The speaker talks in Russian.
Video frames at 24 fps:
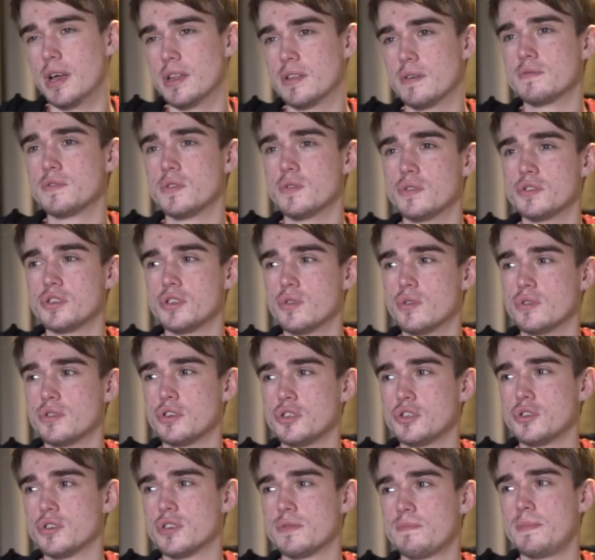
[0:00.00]
это все началось
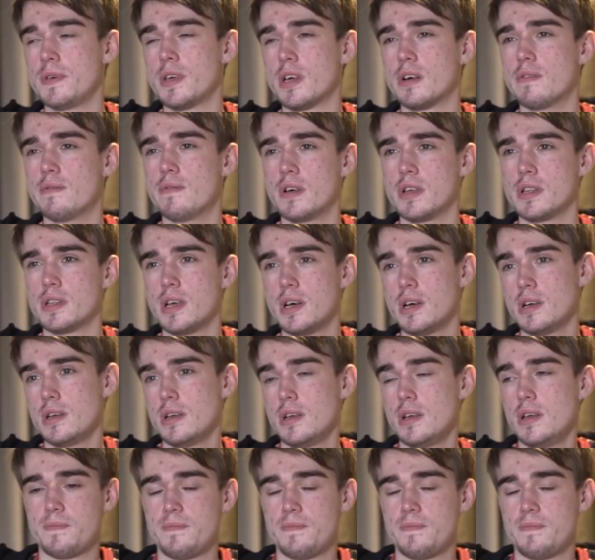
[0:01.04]
еще с пика Вайда.